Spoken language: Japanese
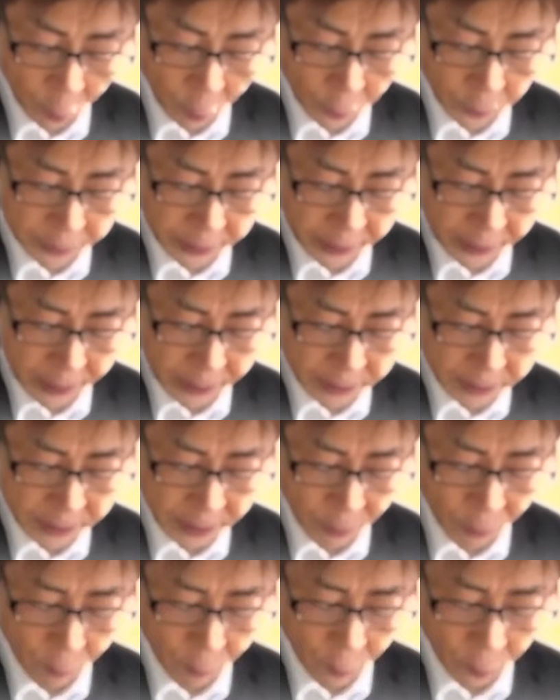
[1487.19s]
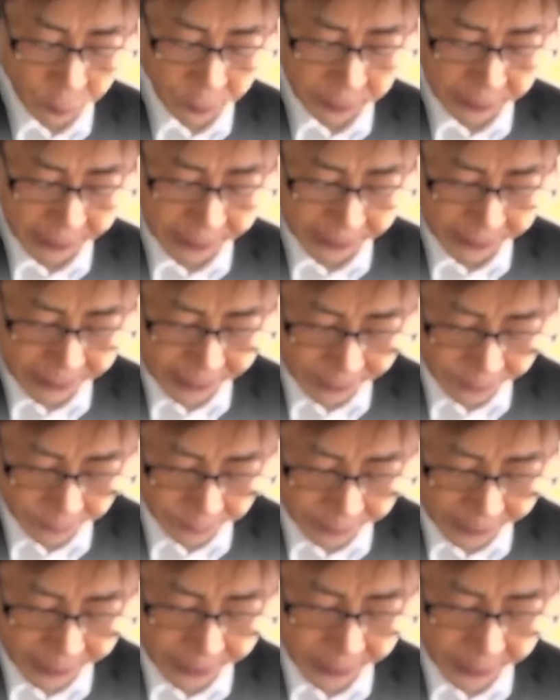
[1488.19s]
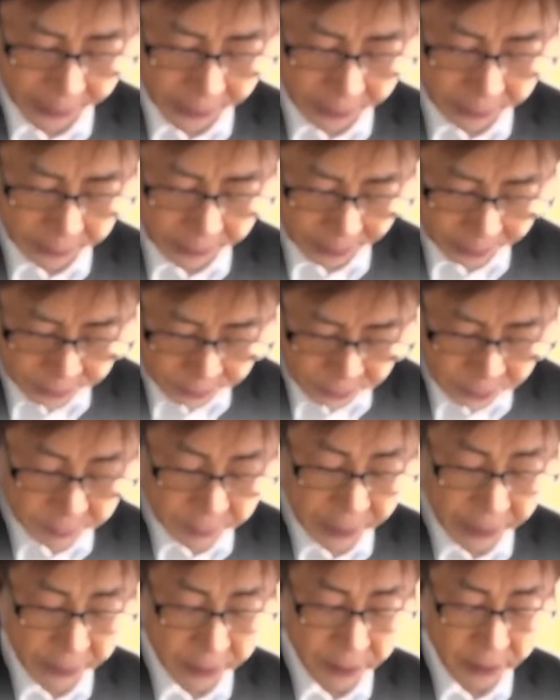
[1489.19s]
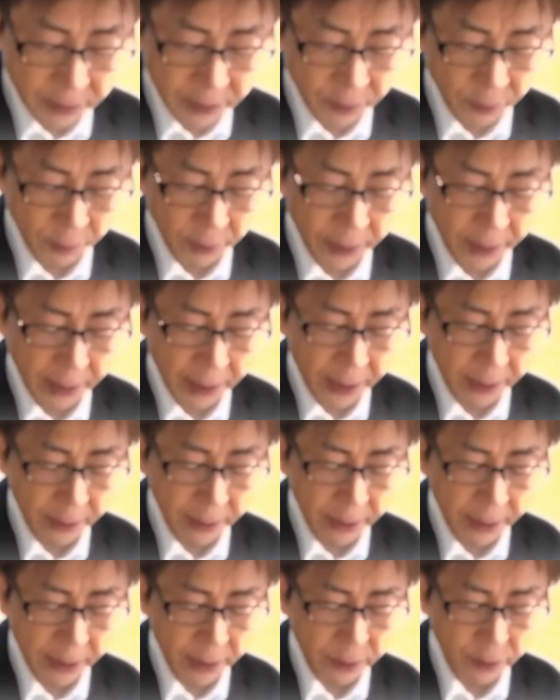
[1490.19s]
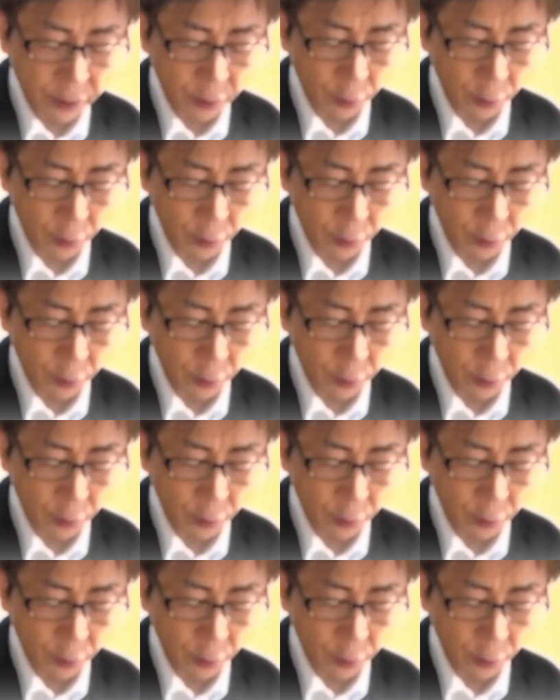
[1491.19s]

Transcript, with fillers: 朝五郎もいよいよ恐縮してしまったのです。